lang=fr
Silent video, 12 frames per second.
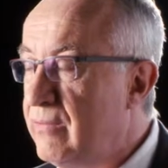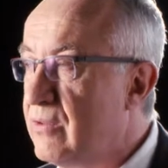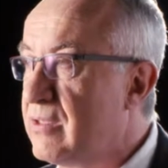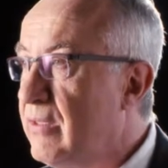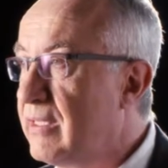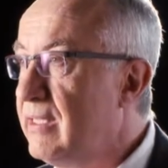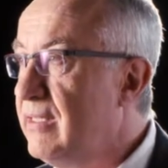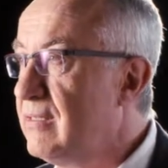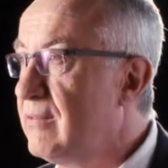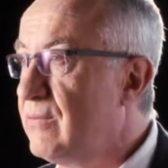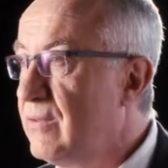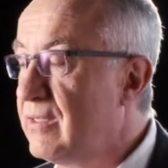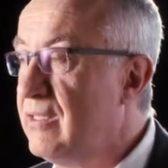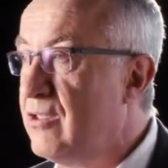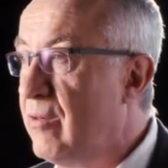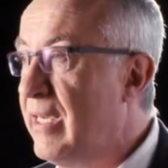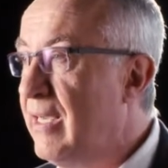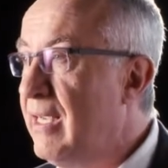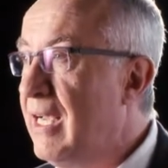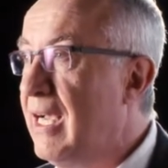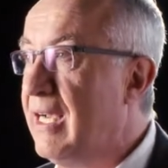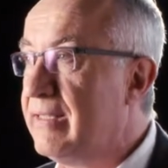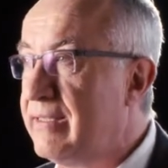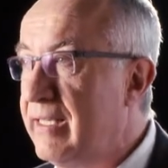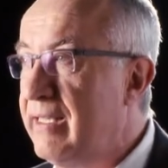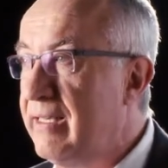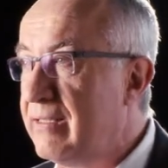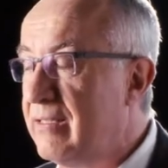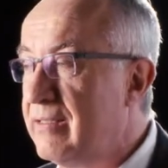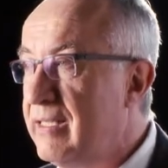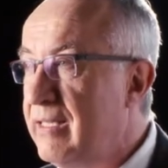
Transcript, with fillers: Il faut savoir qu'il y a des enfants qui dorment à, terre dans